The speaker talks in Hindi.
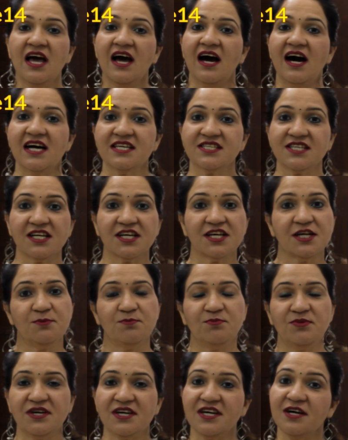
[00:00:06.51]
आज का
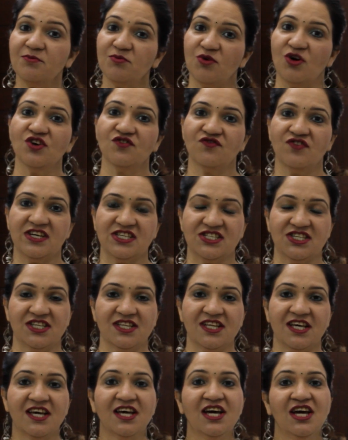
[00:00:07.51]
क्रिम्पिंग का बहुत फैशन
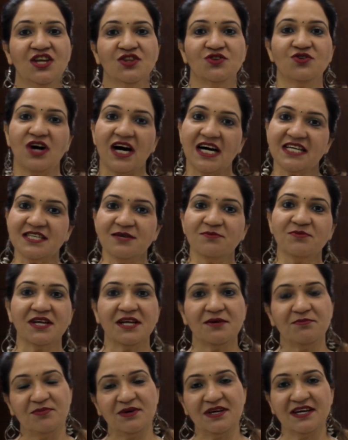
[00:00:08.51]
है तो आज हम
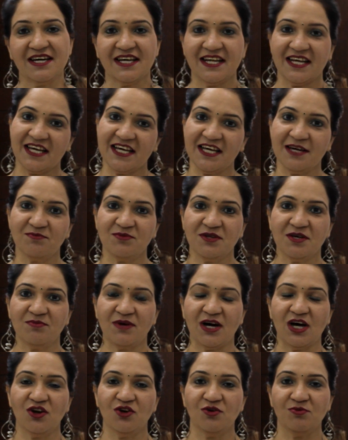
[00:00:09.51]
क्रिम्पिंग करेंगे अपने
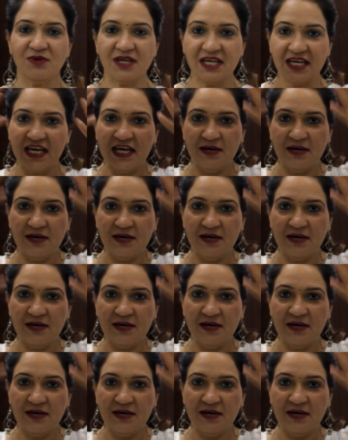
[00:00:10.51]
बालों में